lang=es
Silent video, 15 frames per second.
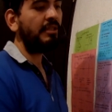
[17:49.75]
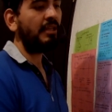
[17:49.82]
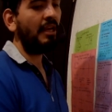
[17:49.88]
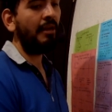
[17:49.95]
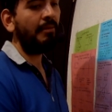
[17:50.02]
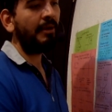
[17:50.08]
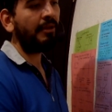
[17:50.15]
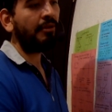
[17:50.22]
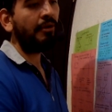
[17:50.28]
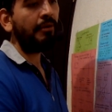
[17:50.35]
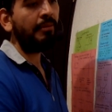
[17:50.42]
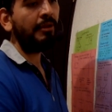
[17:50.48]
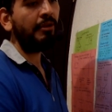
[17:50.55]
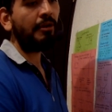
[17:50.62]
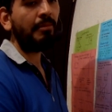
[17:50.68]
el vector
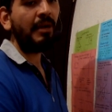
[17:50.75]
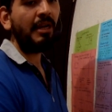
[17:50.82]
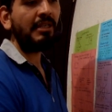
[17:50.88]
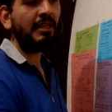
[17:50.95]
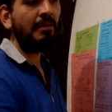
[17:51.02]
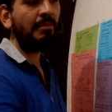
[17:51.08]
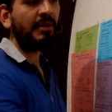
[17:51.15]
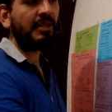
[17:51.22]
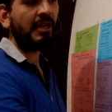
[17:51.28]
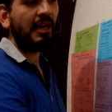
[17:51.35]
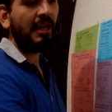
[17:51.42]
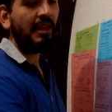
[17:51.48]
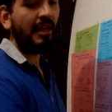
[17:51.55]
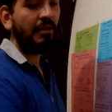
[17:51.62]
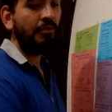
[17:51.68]
binormal siempre se
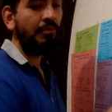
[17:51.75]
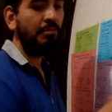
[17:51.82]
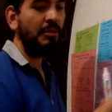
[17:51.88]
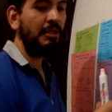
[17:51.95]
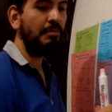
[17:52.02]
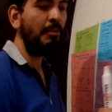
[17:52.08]
queda en un mismo